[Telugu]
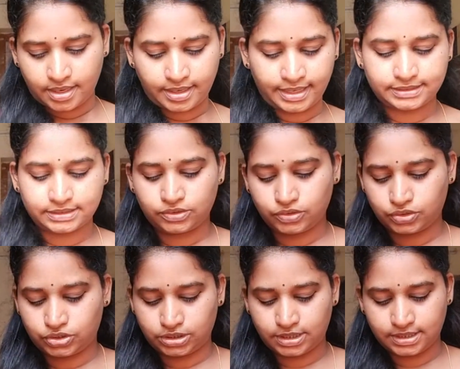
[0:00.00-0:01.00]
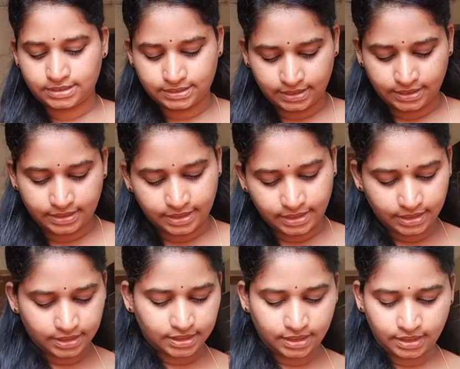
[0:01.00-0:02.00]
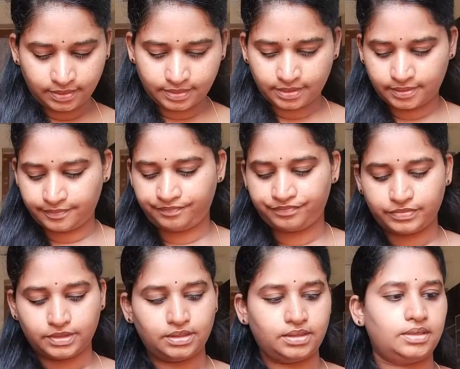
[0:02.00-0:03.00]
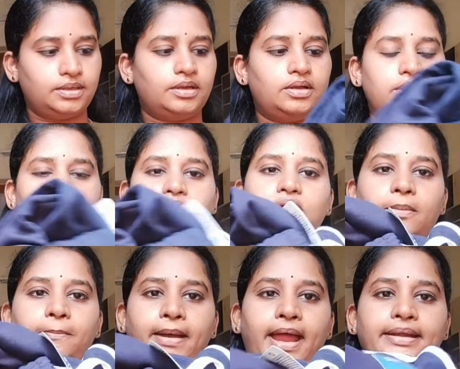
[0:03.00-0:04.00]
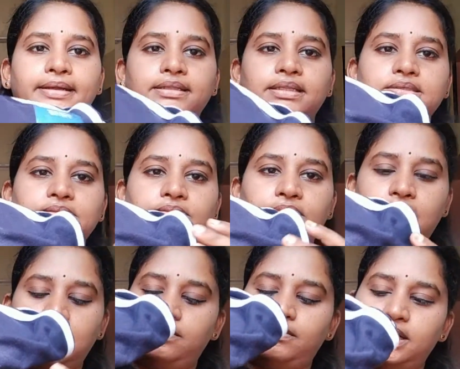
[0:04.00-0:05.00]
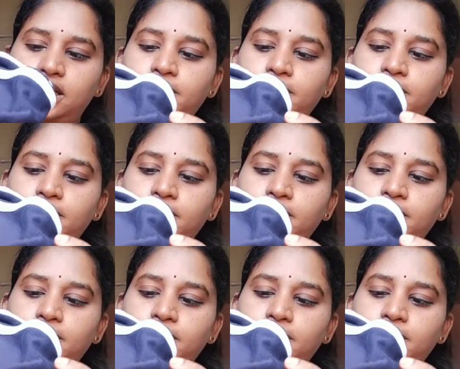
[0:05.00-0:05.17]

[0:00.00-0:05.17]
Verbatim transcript: నెక్స్ట్ వచ్చేసి దీనికి ఇది ఒక ప్యాంట్ తీసుకున్నాను అనమాట